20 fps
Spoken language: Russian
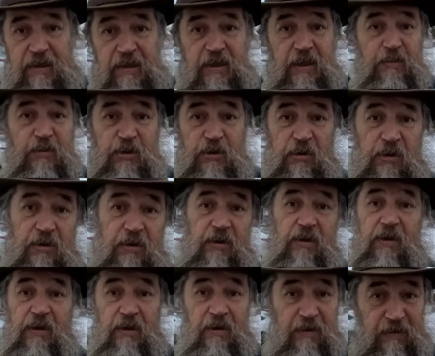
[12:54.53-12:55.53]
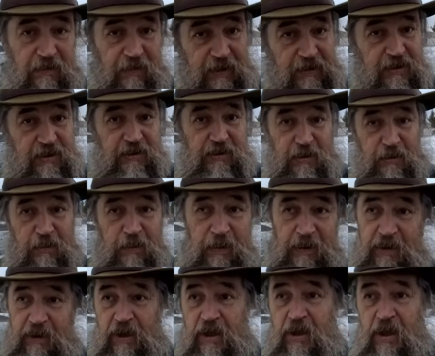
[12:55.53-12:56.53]
720
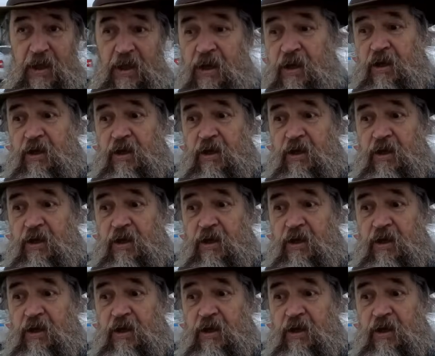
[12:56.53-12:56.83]
рублей,